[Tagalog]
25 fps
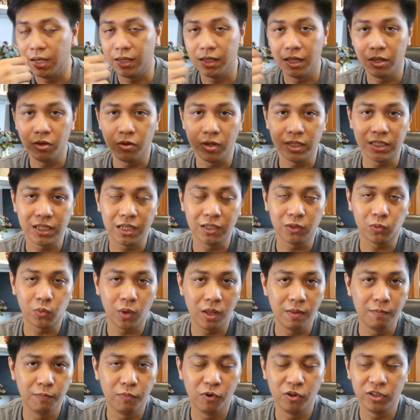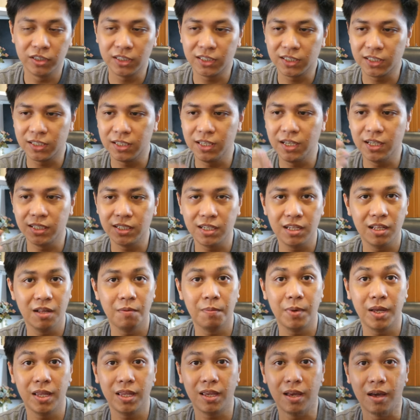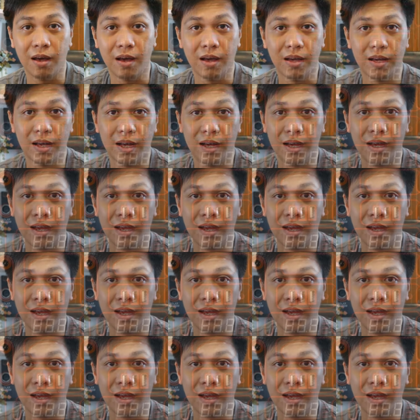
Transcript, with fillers: And then yung isang 12 volts DC naman niya,